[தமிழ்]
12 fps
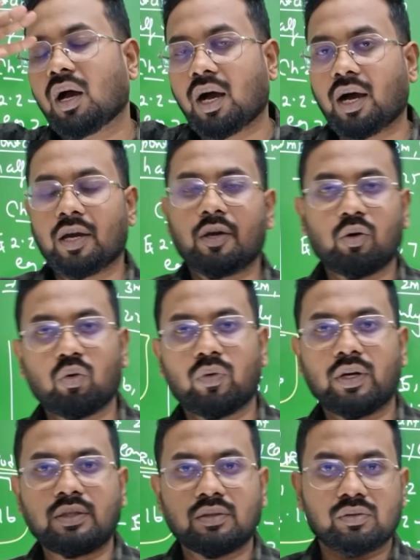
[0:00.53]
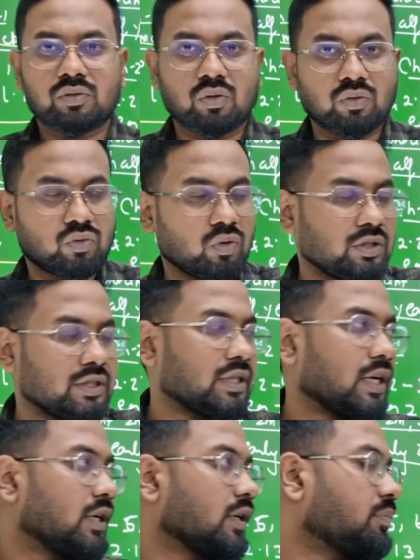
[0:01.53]
ஹாய் ஒரு ஒன் ஸோ டுவெல்த்
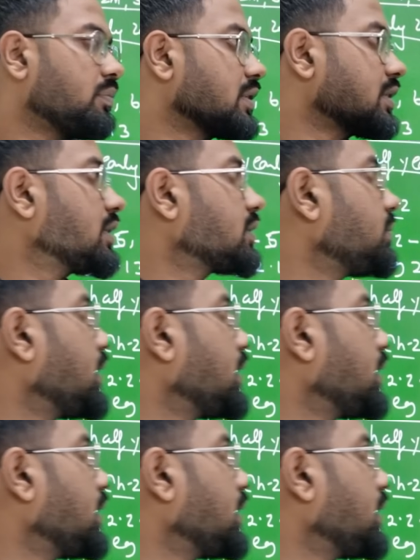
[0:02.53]
ஸ்டாண்டர்ட் பிஸ்னஸ்